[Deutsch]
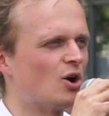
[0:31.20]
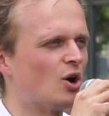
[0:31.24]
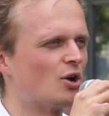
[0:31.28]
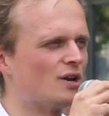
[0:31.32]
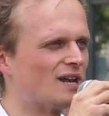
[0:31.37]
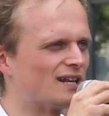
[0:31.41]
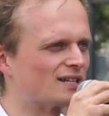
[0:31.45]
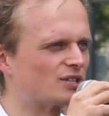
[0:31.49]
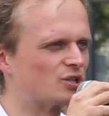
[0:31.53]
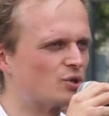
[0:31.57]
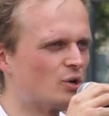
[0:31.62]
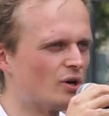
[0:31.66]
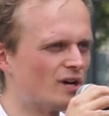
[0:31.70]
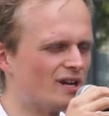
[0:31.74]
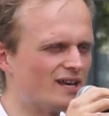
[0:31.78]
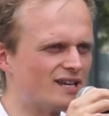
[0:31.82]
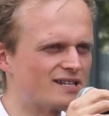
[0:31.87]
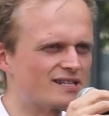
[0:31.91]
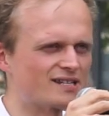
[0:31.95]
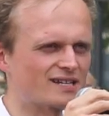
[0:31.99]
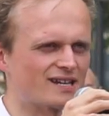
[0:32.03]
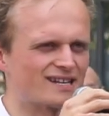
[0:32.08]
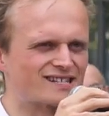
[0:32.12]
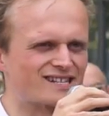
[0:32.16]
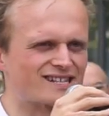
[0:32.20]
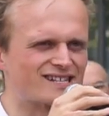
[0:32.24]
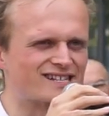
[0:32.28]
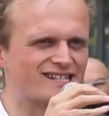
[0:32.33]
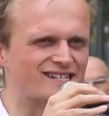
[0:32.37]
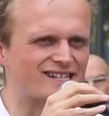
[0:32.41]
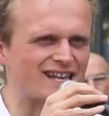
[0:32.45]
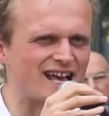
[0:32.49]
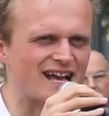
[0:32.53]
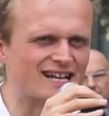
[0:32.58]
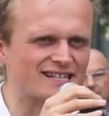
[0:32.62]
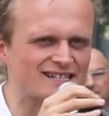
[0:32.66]
Und natürlich ist
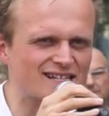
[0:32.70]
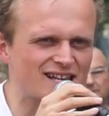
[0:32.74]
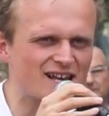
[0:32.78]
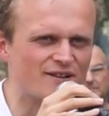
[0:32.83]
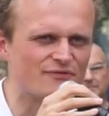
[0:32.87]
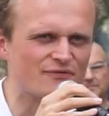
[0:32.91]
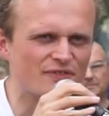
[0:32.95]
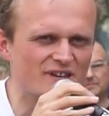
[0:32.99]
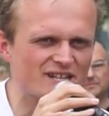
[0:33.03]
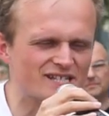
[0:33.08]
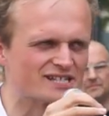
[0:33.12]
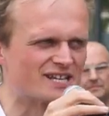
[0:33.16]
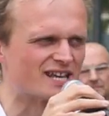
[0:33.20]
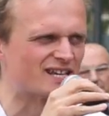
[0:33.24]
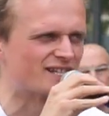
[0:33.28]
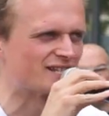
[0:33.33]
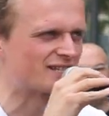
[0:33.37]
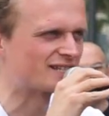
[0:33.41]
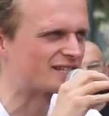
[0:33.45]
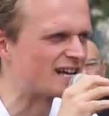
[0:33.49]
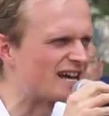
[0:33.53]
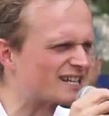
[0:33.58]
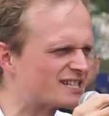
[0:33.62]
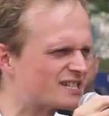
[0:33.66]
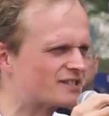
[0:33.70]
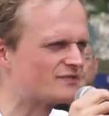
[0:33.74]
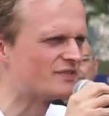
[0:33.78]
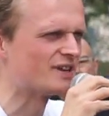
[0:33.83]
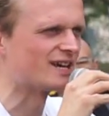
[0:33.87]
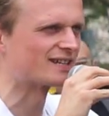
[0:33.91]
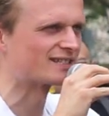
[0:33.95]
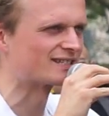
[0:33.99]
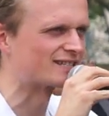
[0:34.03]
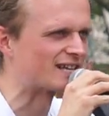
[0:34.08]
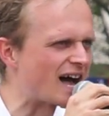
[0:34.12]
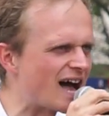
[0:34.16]
es sehr, sehr wichtig, dass
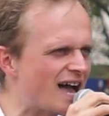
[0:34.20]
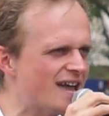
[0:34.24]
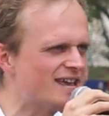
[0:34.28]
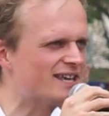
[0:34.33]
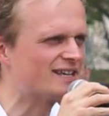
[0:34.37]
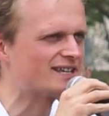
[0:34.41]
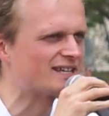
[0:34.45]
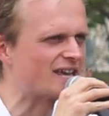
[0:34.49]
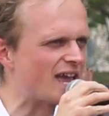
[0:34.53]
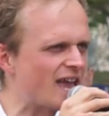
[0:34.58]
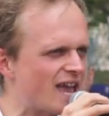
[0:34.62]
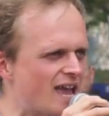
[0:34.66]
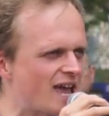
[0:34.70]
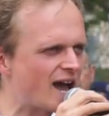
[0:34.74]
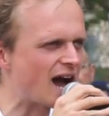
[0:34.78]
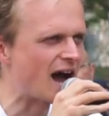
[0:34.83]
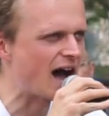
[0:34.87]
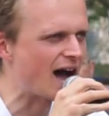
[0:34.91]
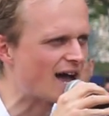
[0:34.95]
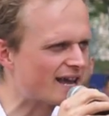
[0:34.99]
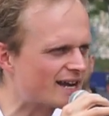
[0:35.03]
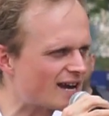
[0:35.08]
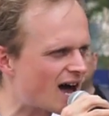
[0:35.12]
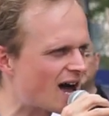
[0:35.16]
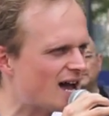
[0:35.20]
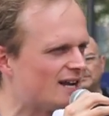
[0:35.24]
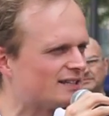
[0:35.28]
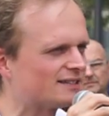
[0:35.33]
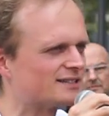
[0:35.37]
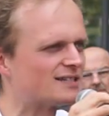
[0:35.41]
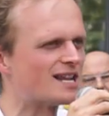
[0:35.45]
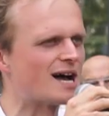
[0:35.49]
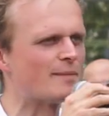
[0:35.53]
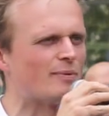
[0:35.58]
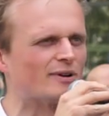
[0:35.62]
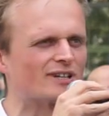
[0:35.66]
wir 3G
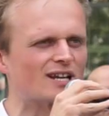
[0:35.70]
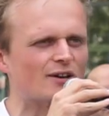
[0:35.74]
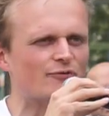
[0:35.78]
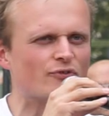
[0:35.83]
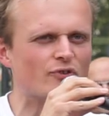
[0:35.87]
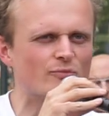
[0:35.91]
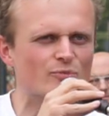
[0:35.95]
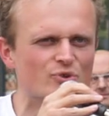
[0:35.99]
einhalten. Aber dafür